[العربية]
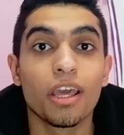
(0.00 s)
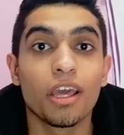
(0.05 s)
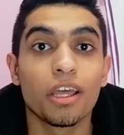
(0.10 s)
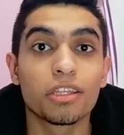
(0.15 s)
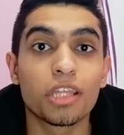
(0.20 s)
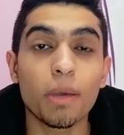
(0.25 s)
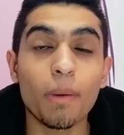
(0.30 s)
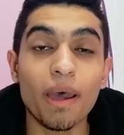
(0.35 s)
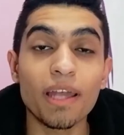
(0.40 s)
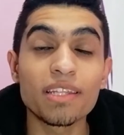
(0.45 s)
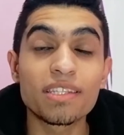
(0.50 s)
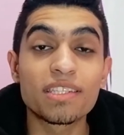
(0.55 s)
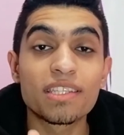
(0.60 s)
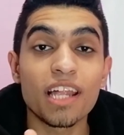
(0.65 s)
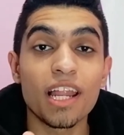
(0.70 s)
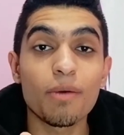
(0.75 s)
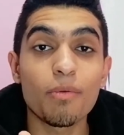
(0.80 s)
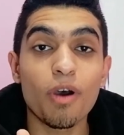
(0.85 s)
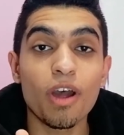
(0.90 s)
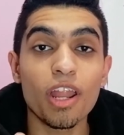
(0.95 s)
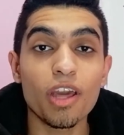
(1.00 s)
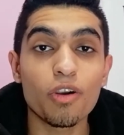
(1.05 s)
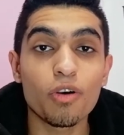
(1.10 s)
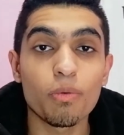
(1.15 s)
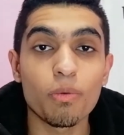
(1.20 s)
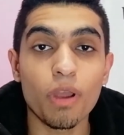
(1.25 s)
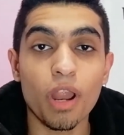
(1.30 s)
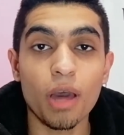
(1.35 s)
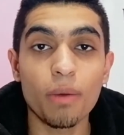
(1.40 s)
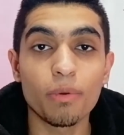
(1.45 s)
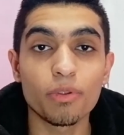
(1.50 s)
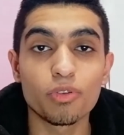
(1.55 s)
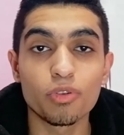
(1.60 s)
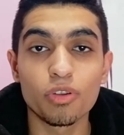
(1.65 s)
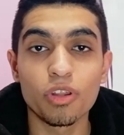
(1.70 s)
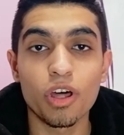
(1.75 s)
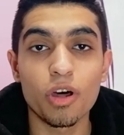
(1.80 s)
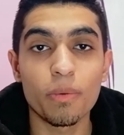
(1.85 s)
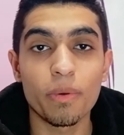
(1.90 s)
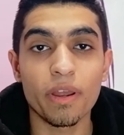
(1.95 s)
طبعا السلام عليكم ورحمة
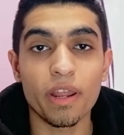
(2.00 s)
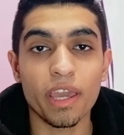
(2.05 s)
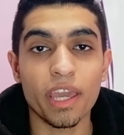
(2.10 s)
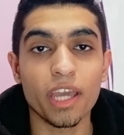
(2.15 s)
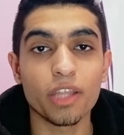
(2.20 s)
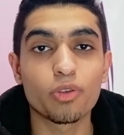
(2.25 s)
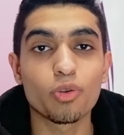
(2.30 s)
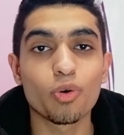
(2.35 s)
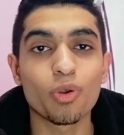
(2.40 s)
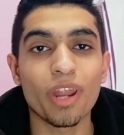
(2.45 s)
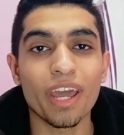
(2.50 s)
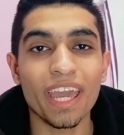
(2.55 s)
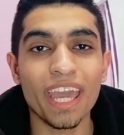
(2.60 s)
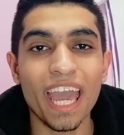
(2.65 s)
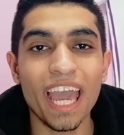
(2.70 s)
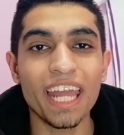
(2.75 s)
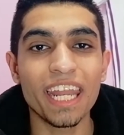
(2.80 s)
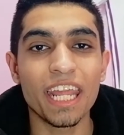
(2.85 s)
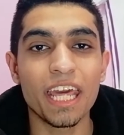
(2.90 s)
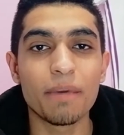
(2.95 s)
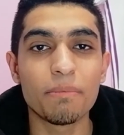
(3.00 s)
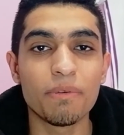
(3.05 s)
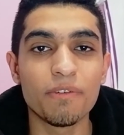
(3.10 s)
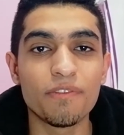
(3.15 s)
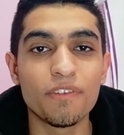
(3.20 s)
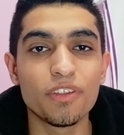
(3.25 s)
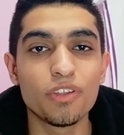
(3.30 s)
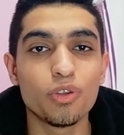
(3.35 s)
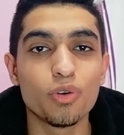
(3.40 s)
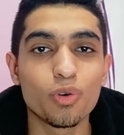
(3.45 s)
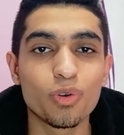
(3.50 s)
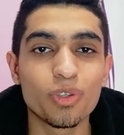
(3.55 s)
الله وبركاته رجعنا بفيديو